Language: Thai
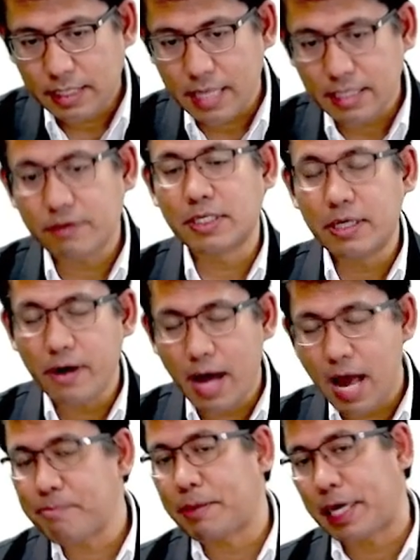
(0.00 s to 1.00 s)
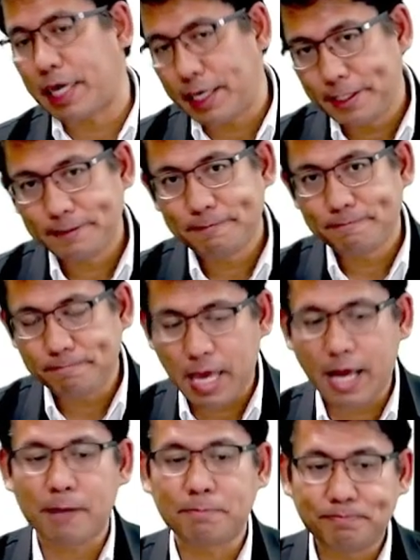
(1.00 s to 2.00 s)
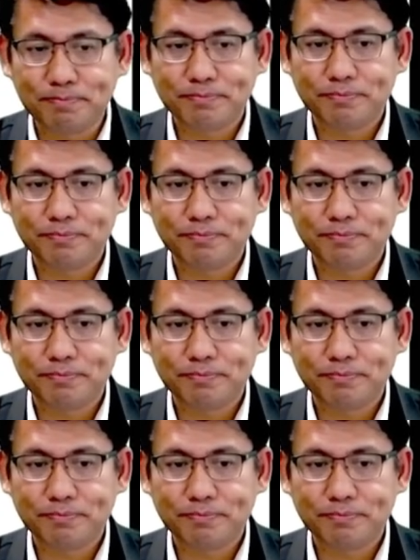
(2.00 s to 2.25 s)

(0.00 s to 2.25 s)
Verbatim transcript: ค่าเช่าซื้อก็5ปีนะครับ